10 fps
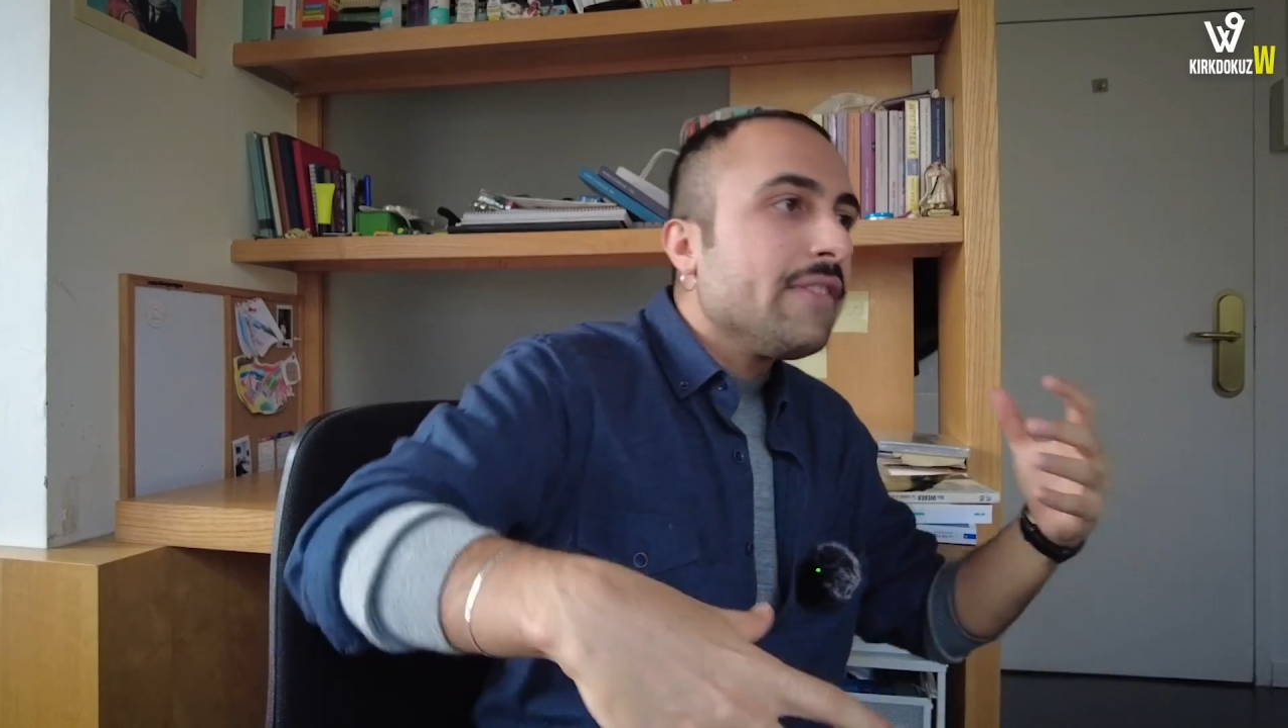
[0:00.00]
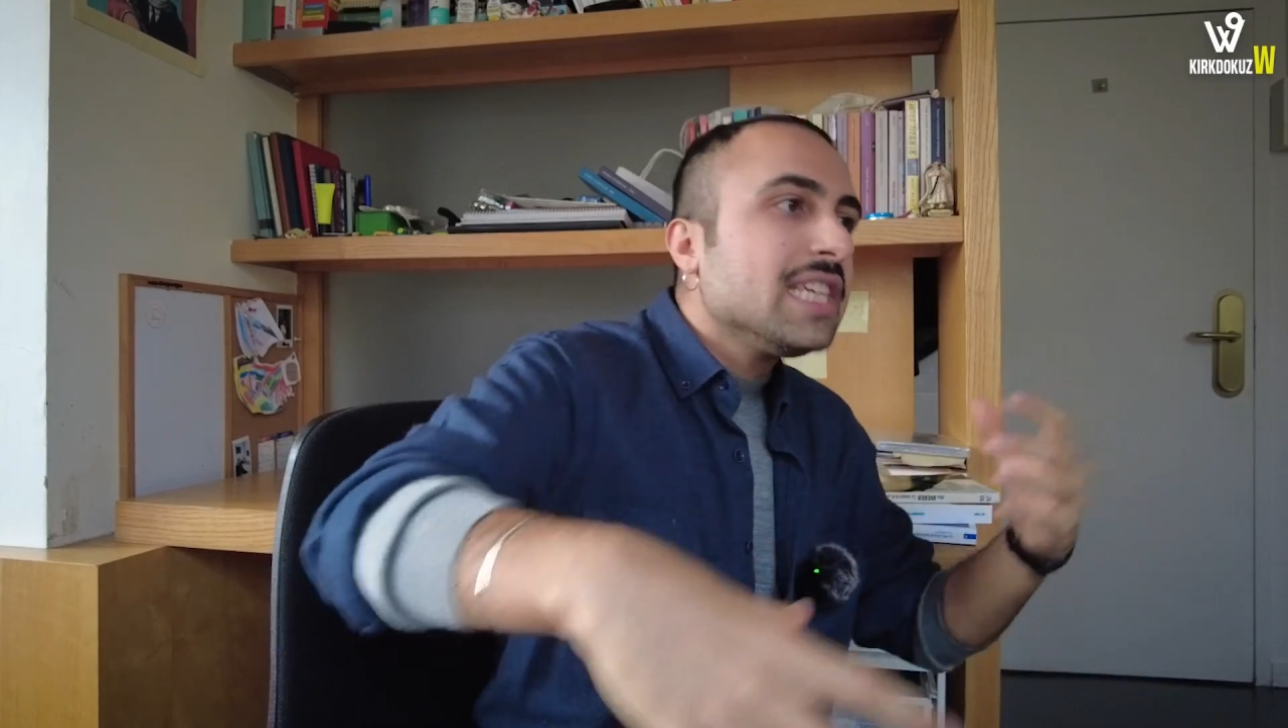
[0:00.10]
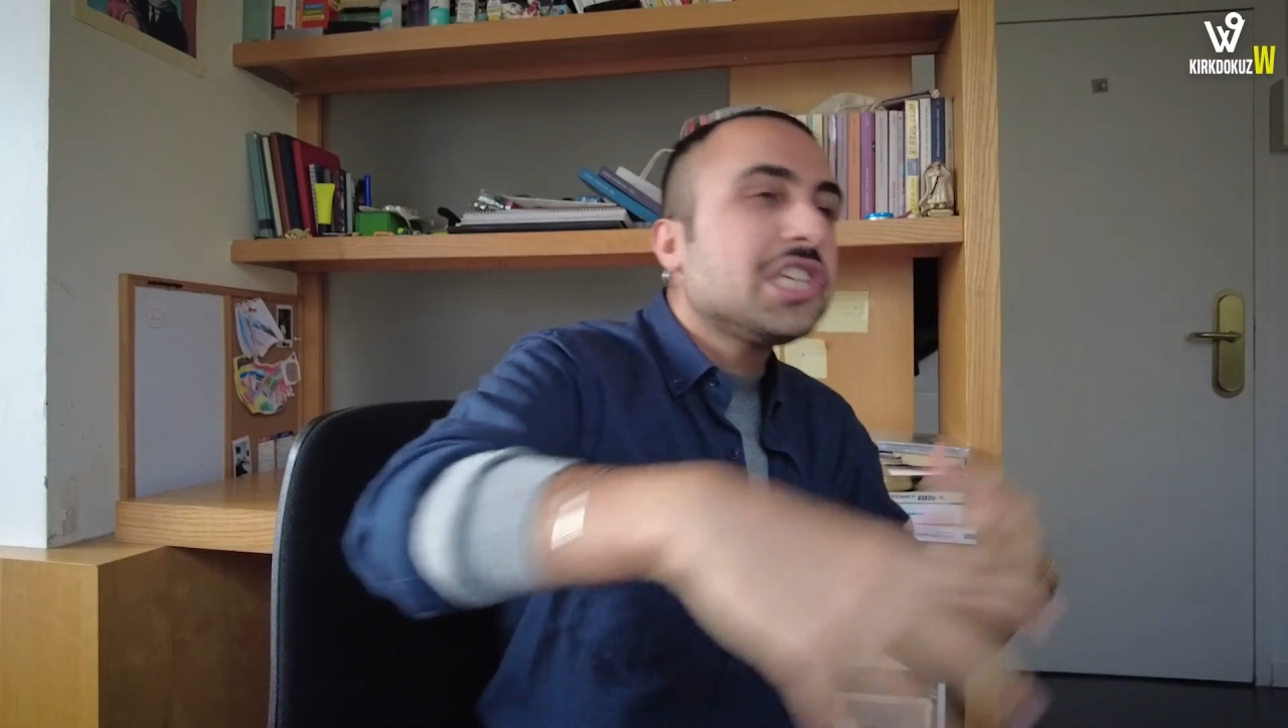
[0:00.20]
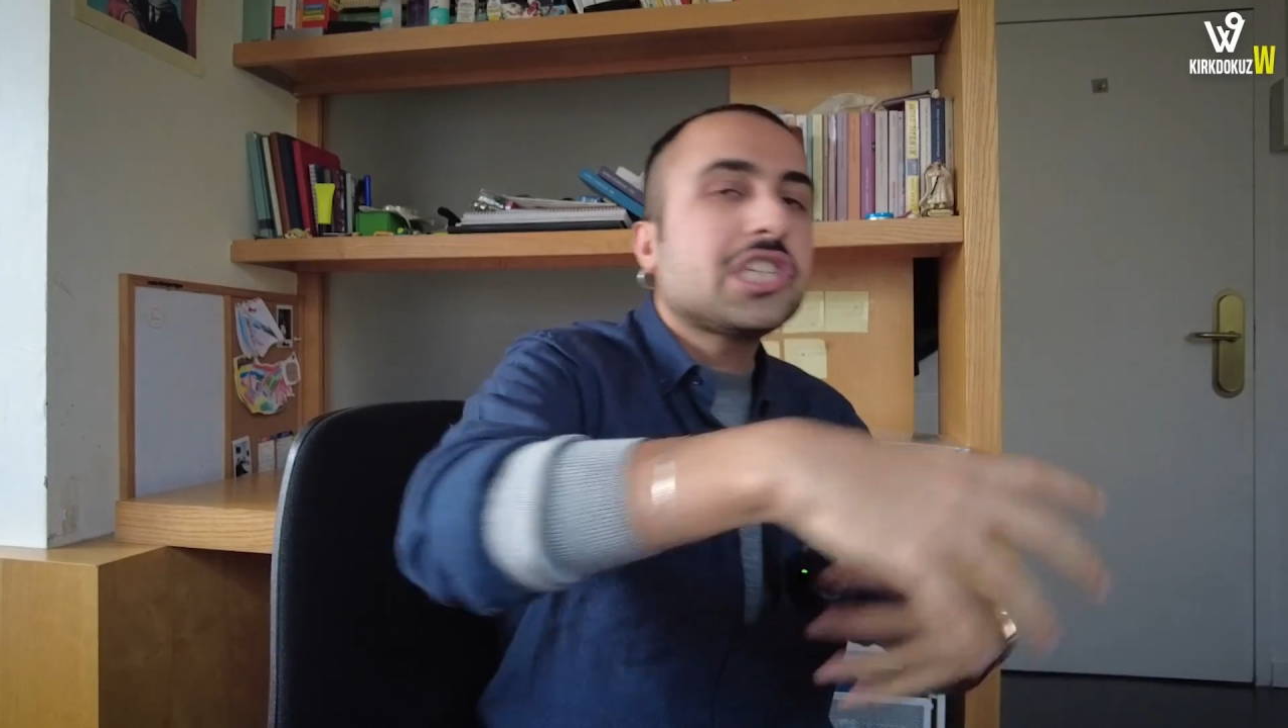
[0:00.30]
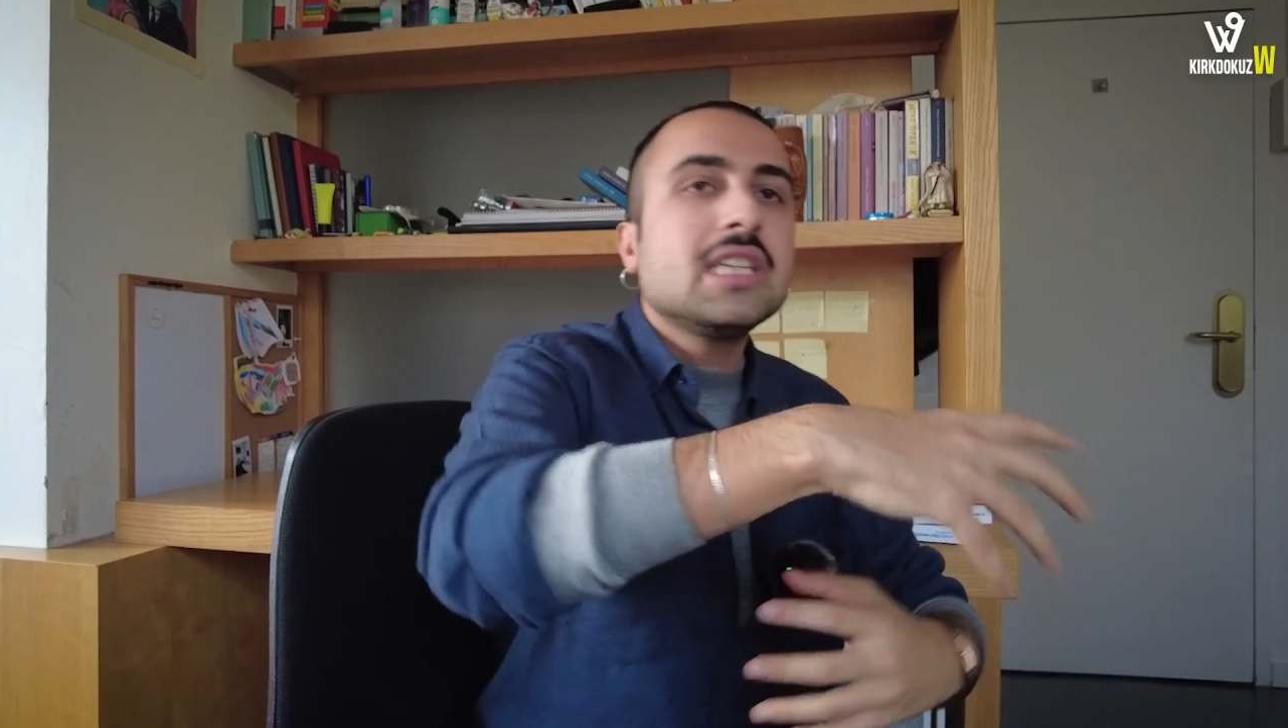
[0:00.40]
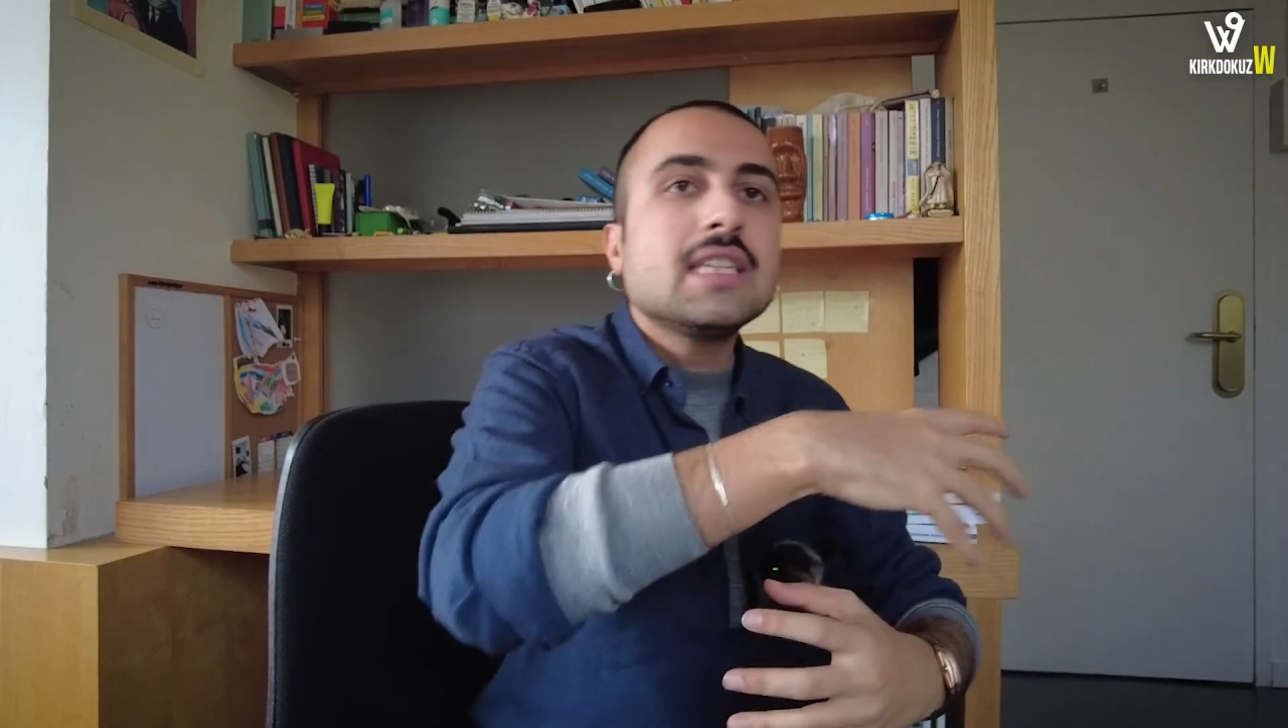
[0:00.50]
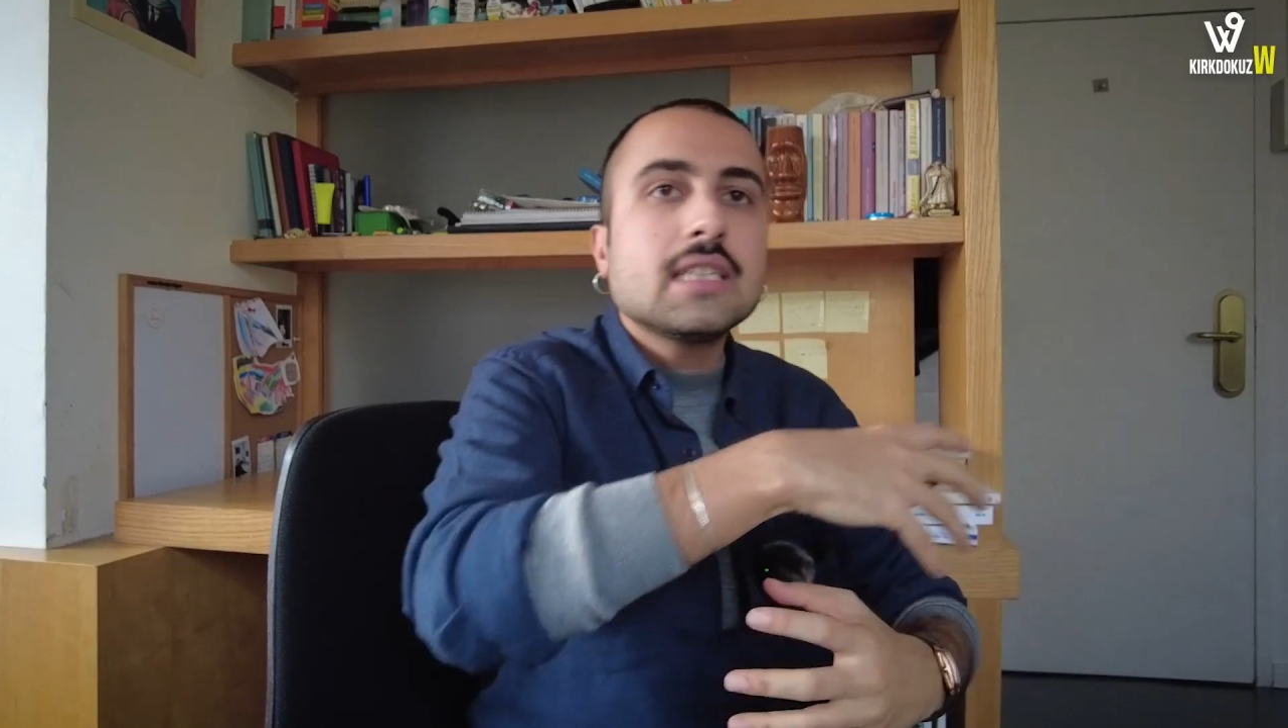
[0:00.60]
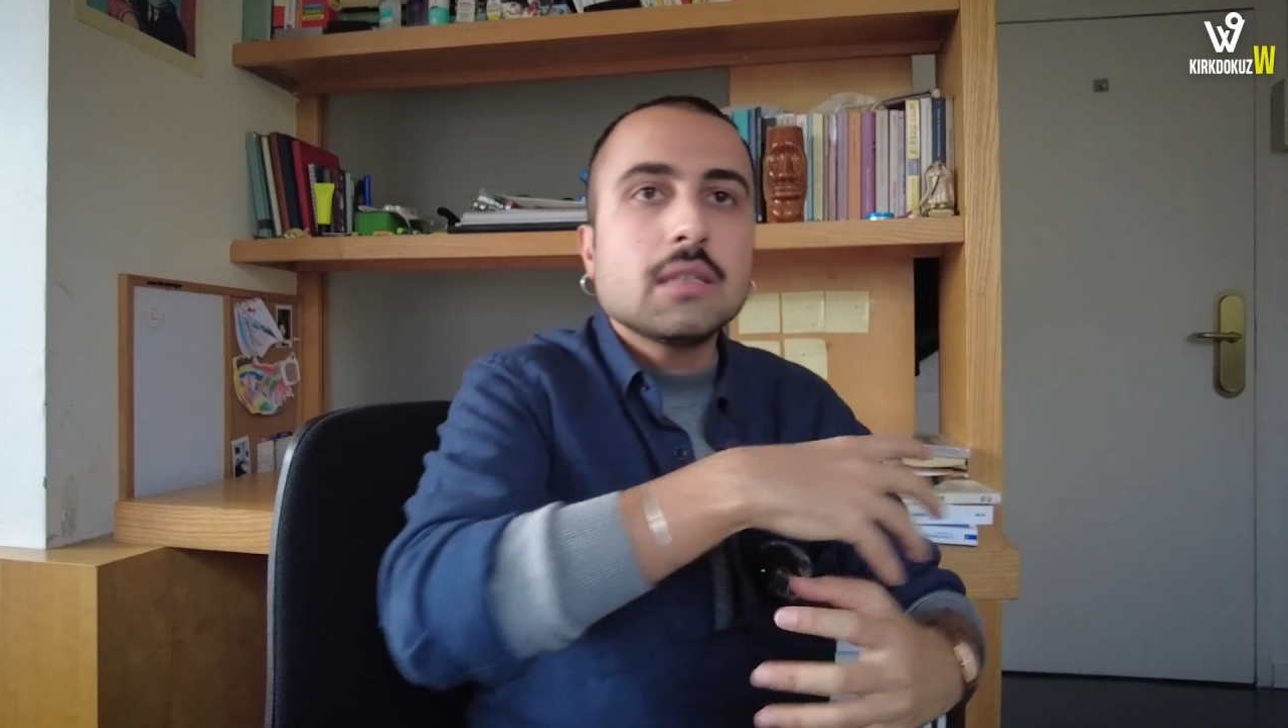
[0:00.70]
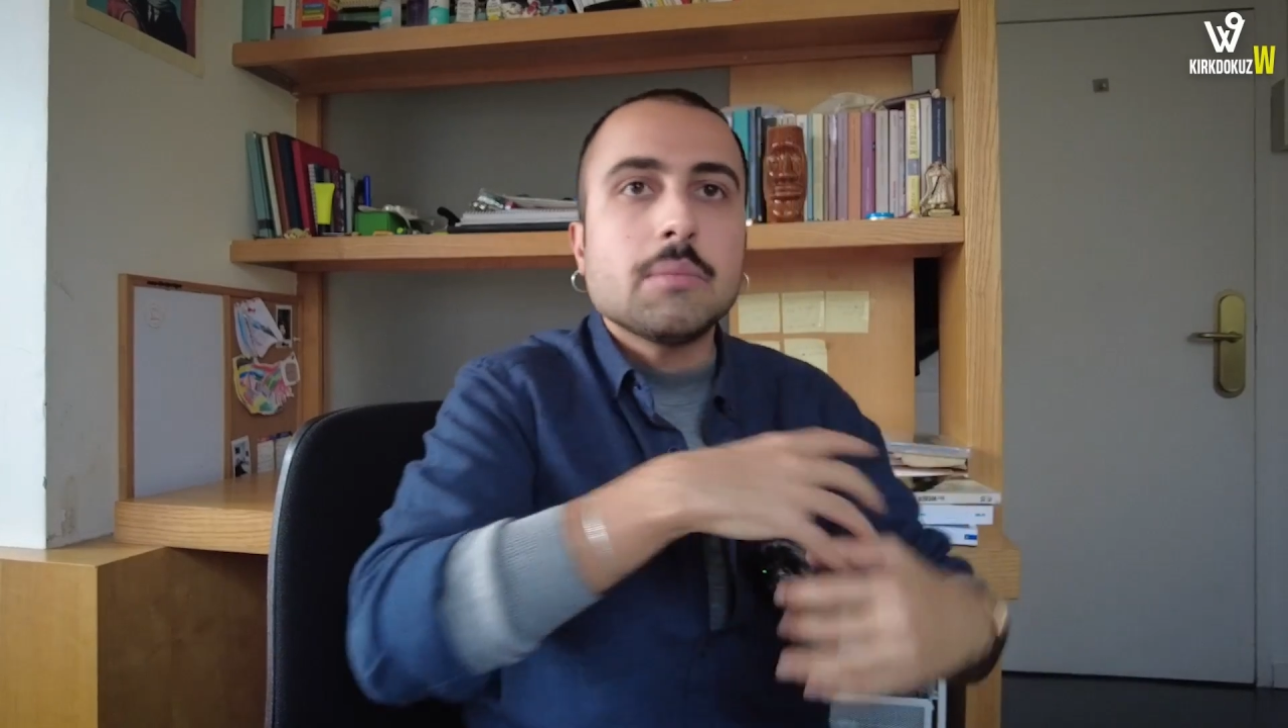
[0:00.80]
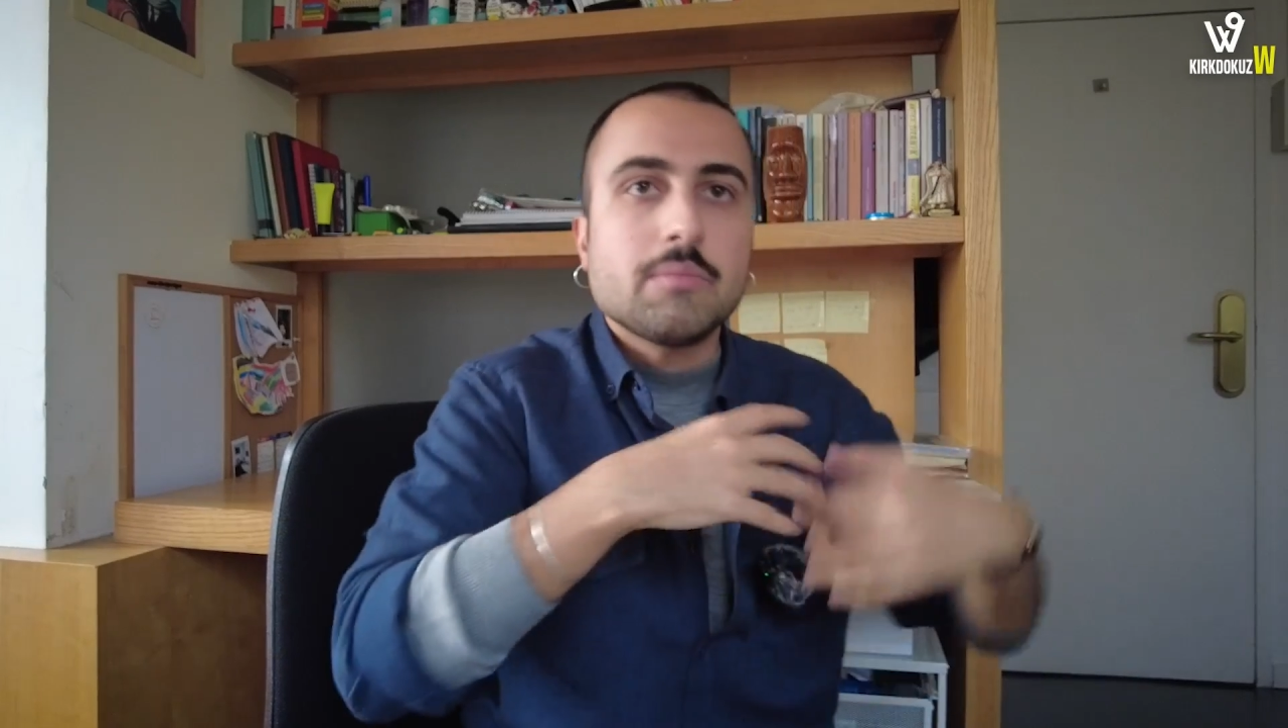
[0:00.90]

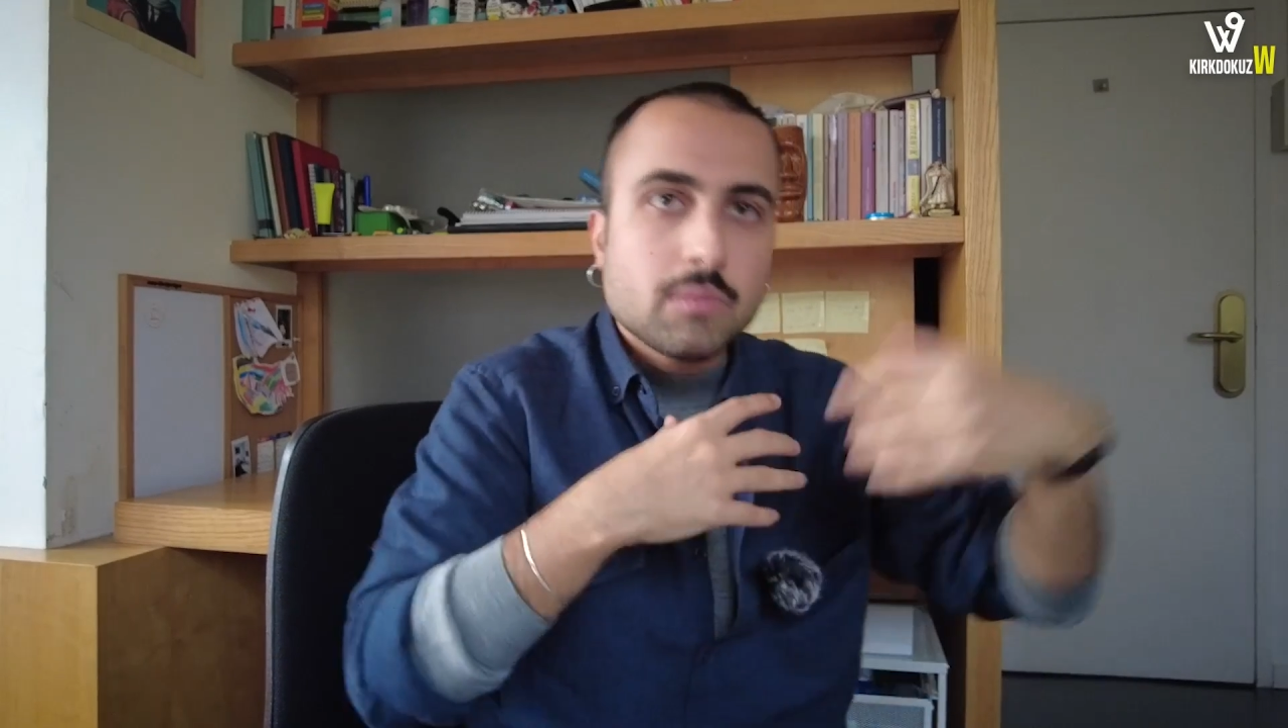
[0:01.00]
işçilerin